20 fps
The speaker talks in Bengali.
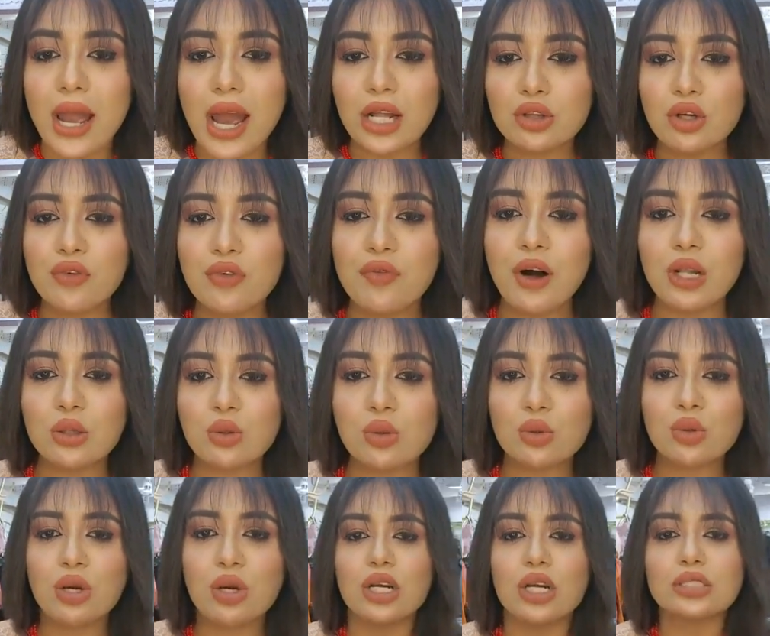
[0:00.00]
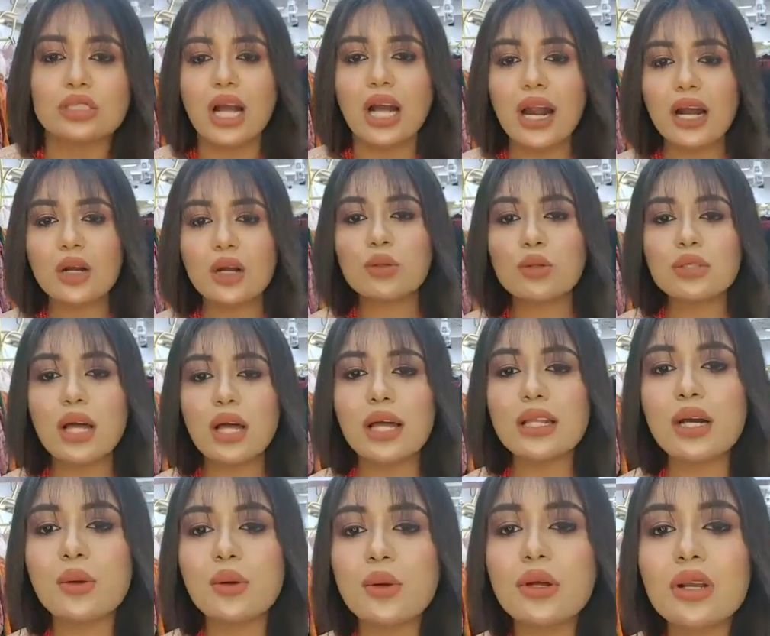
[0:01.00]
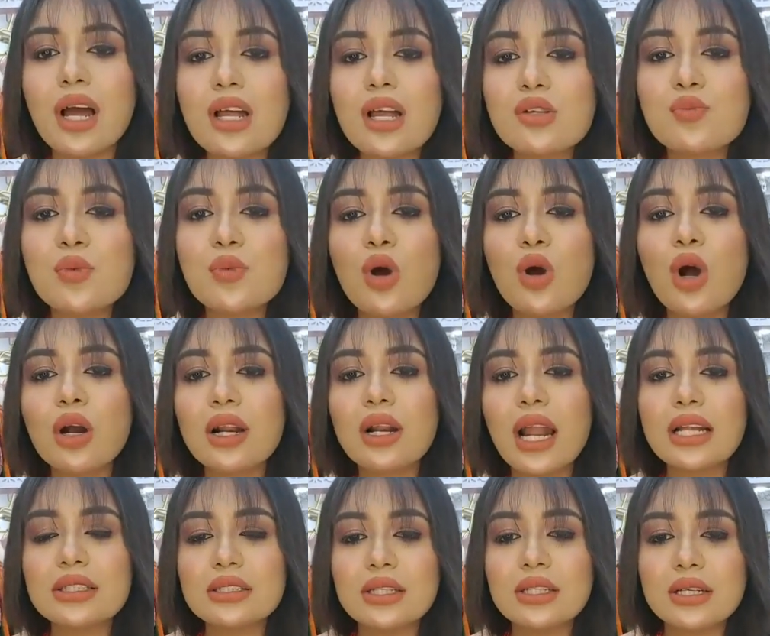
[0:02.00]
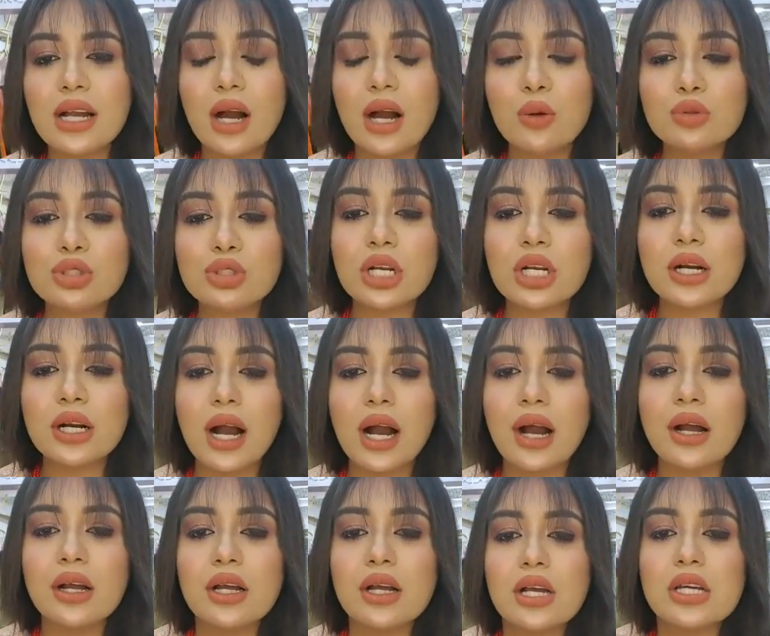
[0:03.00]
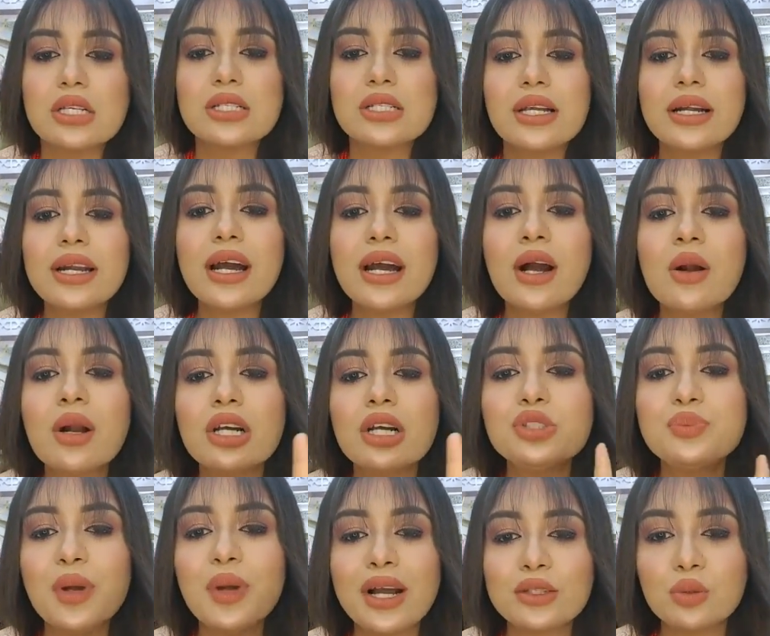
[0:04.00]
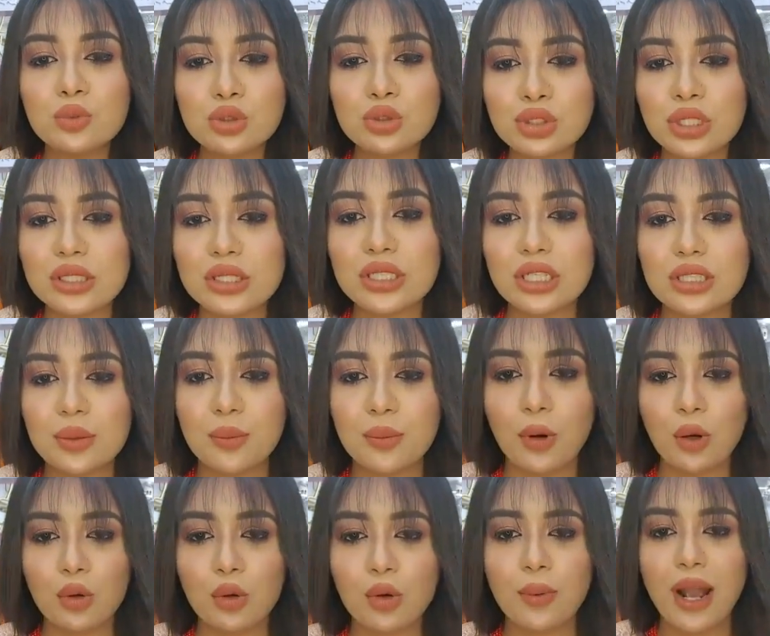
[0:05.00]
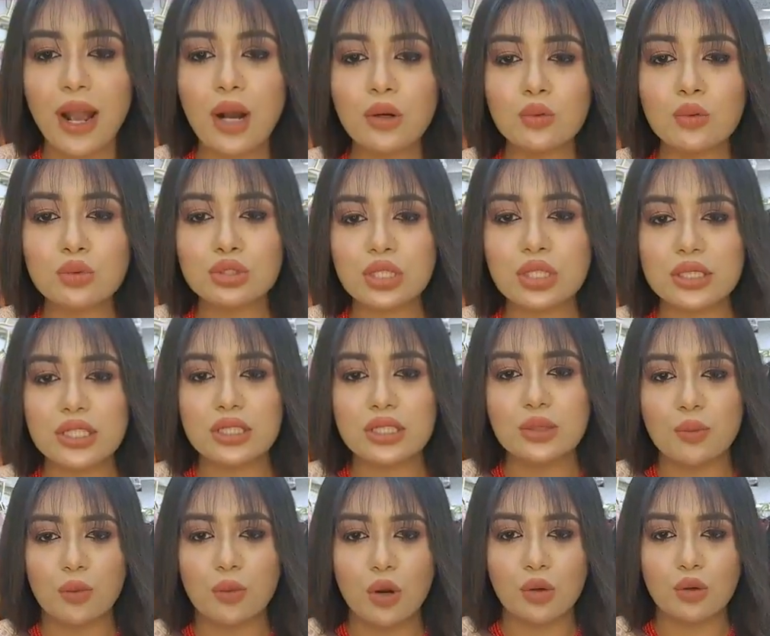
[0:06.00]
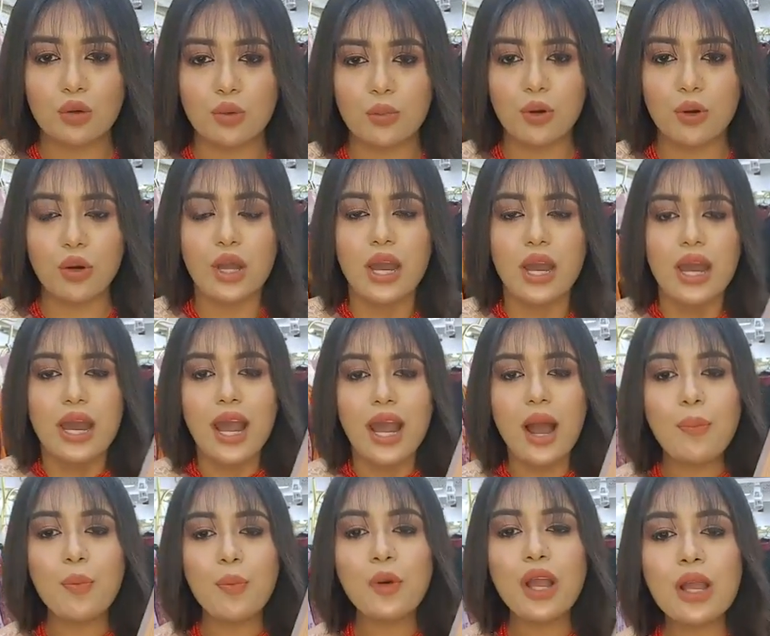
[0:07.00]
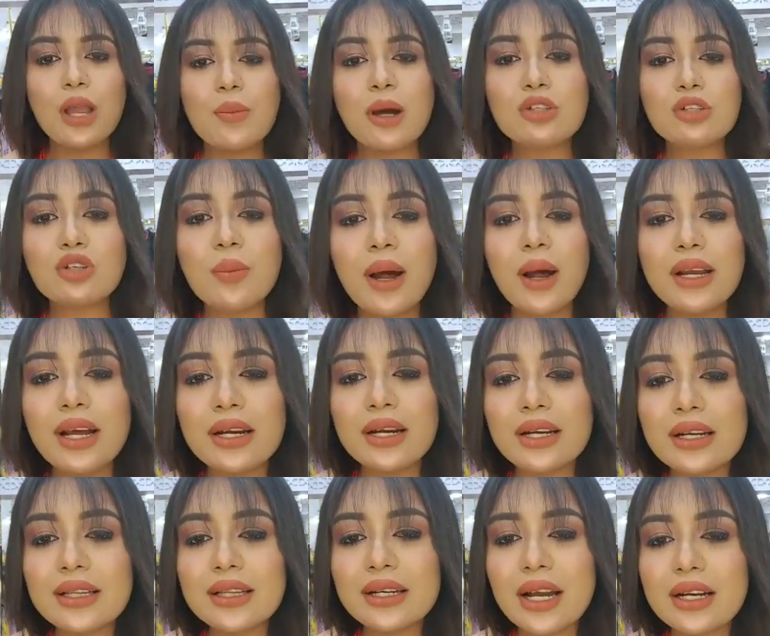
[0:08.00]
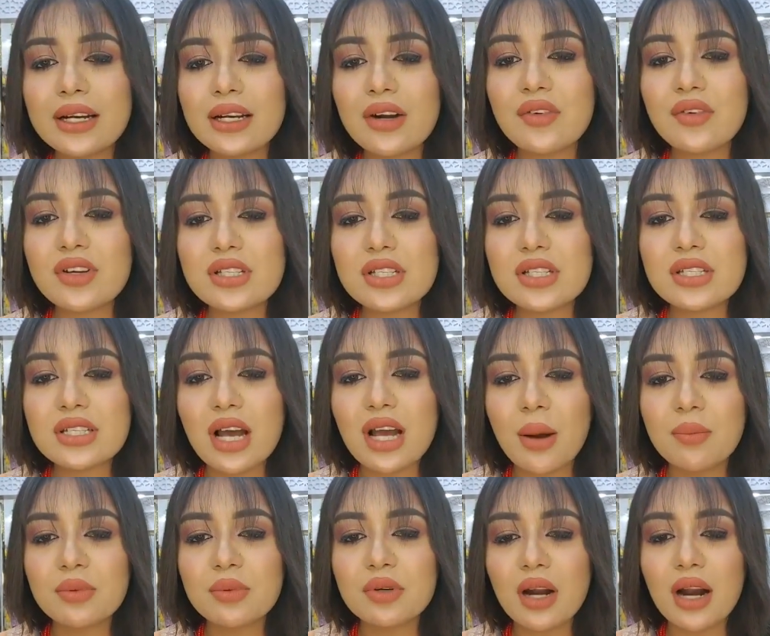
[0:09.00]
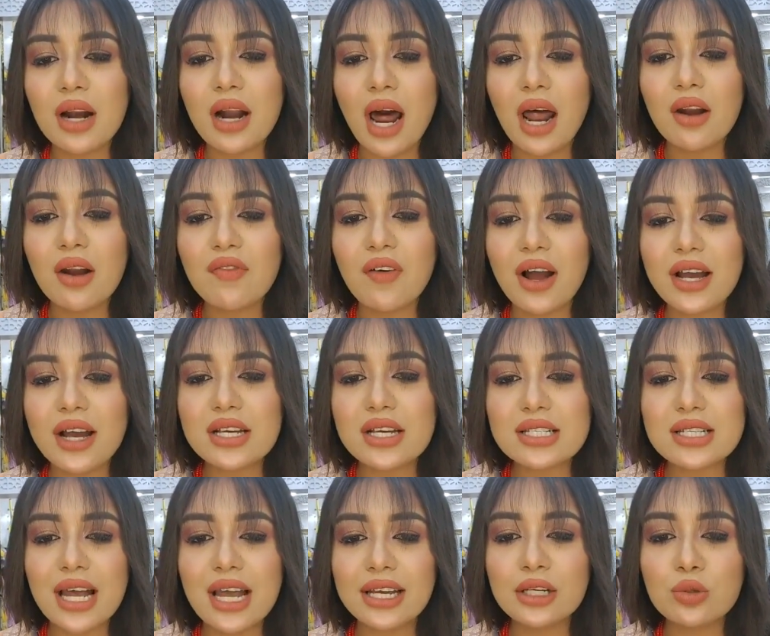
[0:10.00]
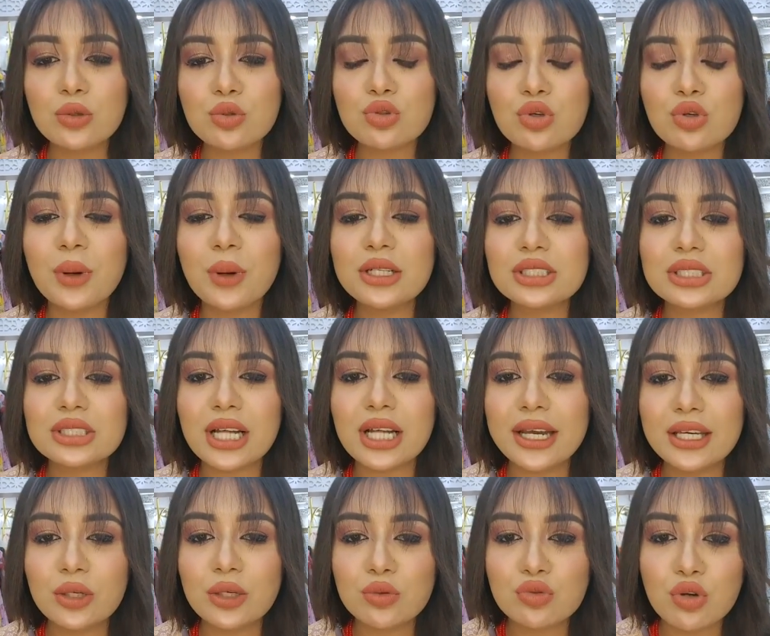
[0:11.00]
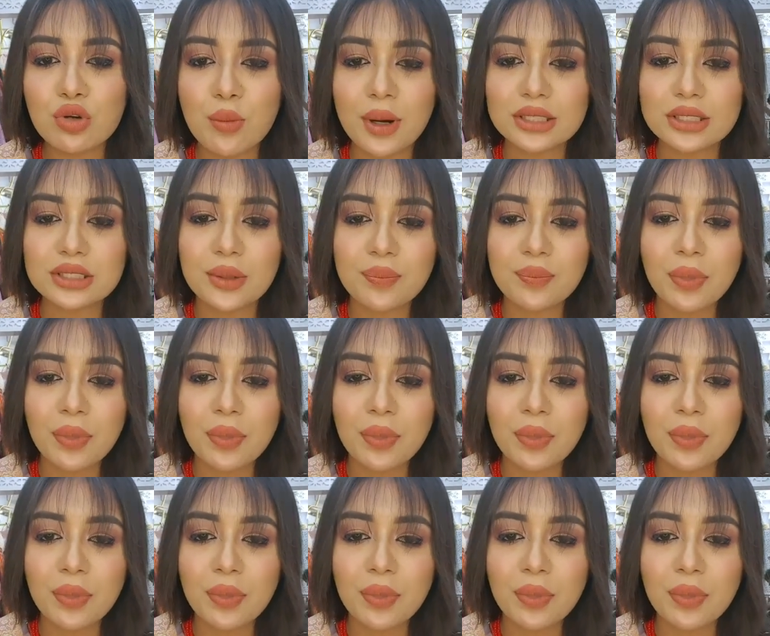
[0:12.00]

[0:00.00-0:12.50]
এত ফালতু সারাক্ষণ দাদা কই নাজমুল হক লাথি খা উষ্টা খা যেটা এখন আসবে একদম উষ্টা দিয়ে দিয়ে ব্লক করবো এখন উষ্টা দিয়ে দিয়ে ব্লক করবো আপু এই মাত্র বালিয়ারকের থেকে একটা ড্রেস নিছে আবরার আল ফায়াজ থ্যাংক ইউ সো মাচ থ্যাংক ইউ সো মাচ